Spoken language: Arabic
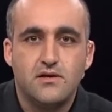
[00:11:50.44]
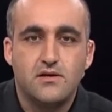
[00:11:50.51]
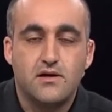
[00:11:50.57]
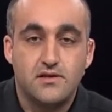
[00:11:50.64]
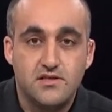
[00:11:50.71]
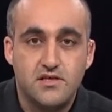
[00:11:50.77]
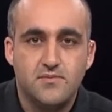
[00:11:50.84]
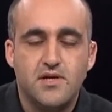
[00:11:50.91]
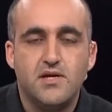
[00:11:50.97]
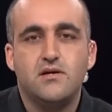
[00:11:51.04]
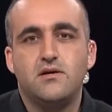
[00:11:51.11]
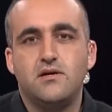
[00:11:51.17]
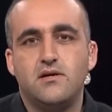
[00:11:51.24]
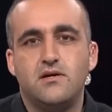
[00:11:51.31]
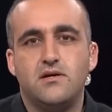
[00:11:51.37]
قديمة
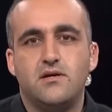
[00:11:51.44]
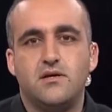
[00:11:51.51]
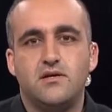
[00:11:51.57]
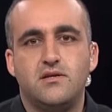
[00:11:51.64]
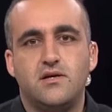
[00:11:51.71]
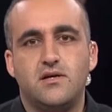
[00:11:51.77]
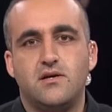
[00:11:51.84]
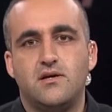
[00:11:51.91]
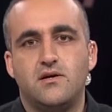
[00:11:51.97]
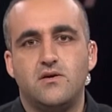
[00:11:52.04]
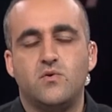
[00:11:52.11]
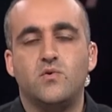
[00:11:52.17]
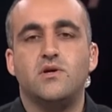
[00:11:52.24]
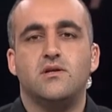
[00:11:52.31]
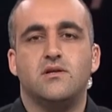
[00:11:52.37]
آه، حينها
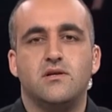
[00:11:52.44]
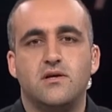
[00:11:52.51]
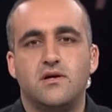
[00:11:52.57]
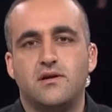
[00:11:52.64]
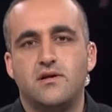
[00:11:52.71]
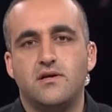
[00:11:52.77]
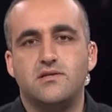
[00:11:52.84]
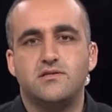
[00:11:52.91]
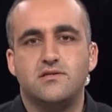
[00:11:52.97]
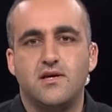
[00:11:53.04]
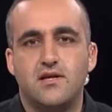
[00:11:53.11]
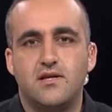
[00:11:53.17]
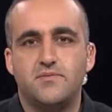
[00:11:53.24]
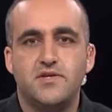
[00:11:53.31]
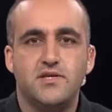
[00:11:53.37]
أقيل الرئيس
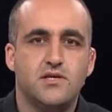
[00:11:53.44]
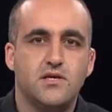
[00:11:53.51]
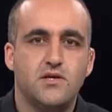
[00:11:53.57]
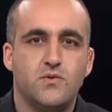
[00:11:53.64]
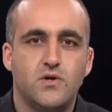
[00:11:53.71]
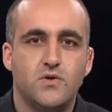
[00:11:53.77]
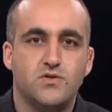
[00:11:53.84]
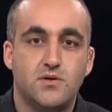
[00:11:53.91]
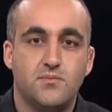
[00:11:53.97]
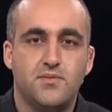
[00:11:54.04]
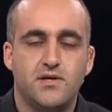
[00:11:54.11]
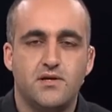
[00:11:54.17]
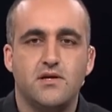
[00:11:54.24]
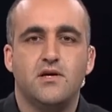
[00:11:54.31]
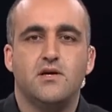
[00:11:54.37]
الأمريكي
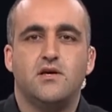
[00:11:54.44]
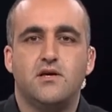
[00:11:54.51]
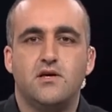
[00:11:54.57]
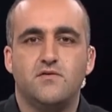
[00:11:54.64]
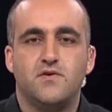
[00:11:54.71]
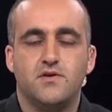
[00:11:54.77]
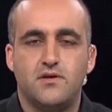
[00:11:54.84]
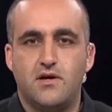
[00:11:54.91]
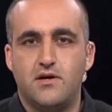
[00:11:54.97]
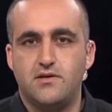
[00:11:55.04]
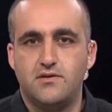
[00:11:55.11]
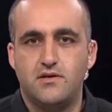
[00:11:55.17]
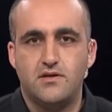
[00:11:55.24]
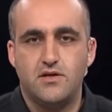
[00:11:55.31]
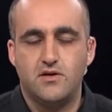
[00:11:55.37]
ويشبه فضائح
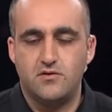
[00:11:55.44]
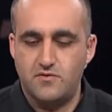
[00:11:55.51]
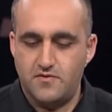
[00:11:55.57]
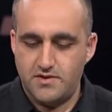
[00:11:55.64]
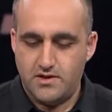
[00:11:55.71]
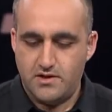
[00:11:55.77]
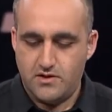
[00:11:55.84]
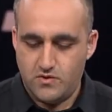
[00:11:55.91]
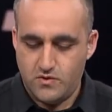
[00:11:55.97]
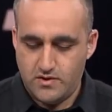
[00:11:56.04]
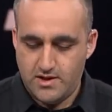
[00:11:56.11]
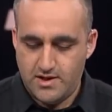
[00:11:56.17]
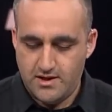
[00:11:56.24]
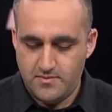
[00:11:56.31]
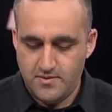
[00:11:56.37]
نتنياهو بفضائح
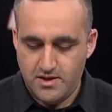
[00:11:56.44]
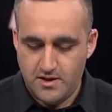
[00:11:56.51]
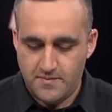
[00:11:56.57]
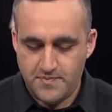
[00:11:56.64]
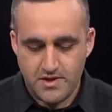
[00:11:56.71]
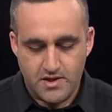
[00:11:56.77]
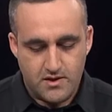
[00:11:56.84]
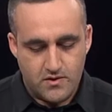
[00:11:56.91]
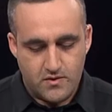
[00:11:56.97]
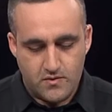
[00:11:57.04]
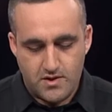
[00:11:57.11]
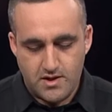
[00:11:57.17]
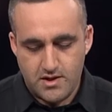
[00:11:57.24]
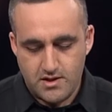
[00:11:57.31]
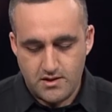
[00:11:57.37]
أخرى عالمية
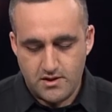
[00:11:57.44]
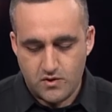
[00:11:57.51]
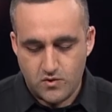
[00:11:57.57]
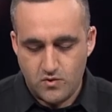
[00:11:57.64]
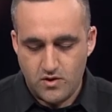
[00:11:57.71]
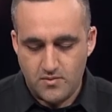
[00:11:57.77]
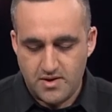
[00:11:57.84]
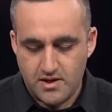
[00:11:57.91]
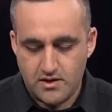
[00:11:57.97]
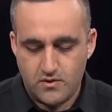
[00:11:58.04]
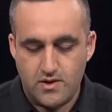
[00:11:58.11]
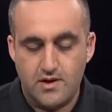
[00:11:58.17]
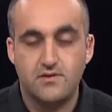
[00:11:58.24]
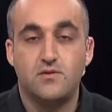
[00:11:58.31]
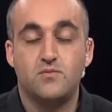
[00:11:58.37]
ويقول
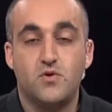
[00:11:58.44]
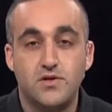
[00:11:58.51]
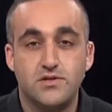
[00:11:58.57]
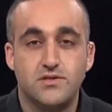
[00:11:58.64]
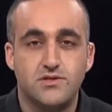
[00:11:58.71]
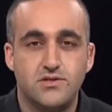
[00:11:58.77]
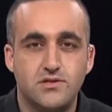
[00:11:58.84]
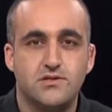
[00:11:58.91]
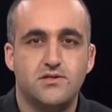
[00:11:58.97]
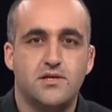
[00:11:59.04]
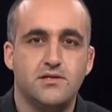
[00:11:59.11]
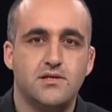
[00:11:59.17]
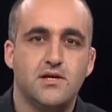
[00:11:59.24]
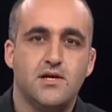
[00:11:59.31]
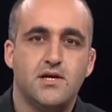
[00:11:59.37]
بأنه هذا محزن
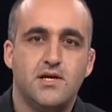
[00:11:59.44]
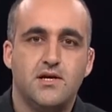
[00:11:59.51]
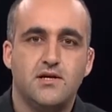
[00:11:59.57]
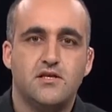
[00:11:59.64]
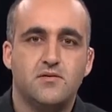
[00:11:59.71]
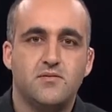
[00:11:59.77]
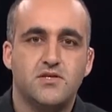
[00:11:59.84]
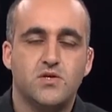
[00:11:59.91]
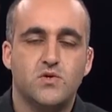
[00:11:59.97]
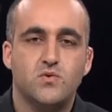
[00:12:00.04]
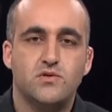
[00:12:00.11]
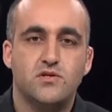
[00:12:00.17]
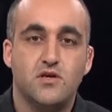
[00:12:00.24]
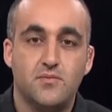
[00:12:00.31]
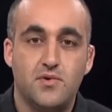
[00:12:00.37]
جدا عندما
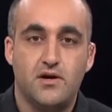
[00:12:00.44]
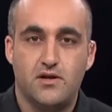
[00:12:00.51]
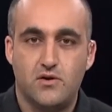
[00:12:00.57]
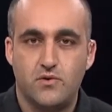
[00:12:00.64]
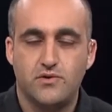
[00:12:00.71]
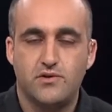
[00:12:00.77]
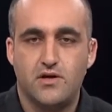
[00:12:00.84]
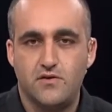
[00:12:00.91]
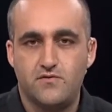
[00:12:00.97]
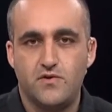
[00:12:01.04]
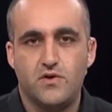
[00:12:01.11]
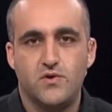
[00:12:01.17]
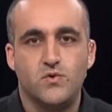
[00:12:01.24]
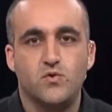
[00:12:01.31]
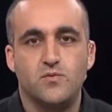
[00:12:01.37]
تكون كبار الوظائف في
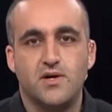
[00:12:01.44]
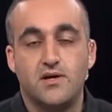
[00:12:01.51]
الحكومة